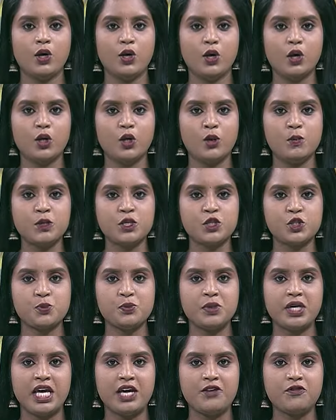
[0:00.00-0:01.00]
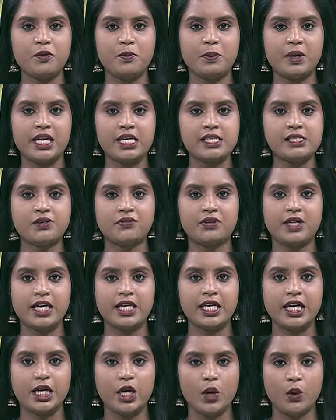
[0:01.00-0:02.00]
ரொக்கம் மற்றும் நினைவு பரிசு
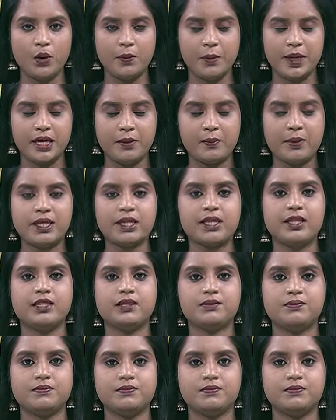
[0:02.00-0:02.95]
வழங்கி கௌரவிக்கப்பட்டது